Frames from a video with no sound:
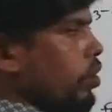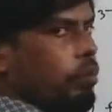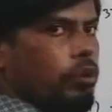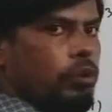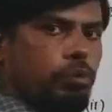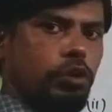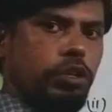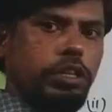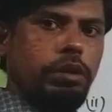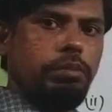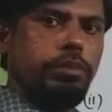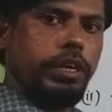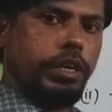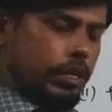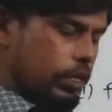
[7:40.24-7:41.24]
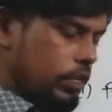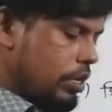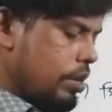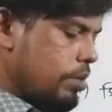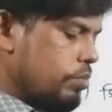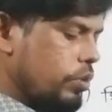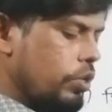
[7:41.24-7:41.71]
লবণ বলতে আমরা এখানে
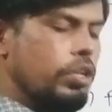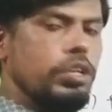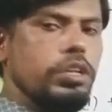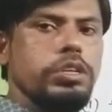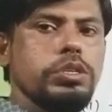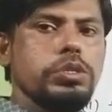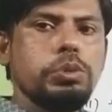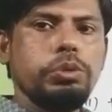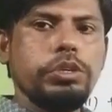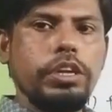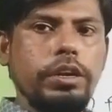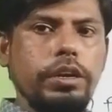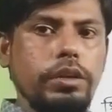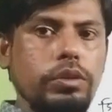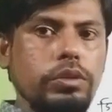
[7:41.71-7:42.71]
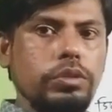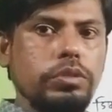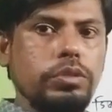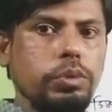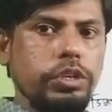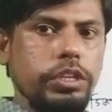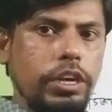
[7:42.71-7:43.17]
নিলাম সোডিয়া
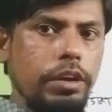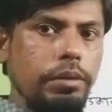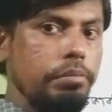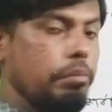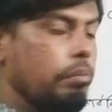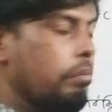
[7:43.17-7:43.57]
সোডিয়াম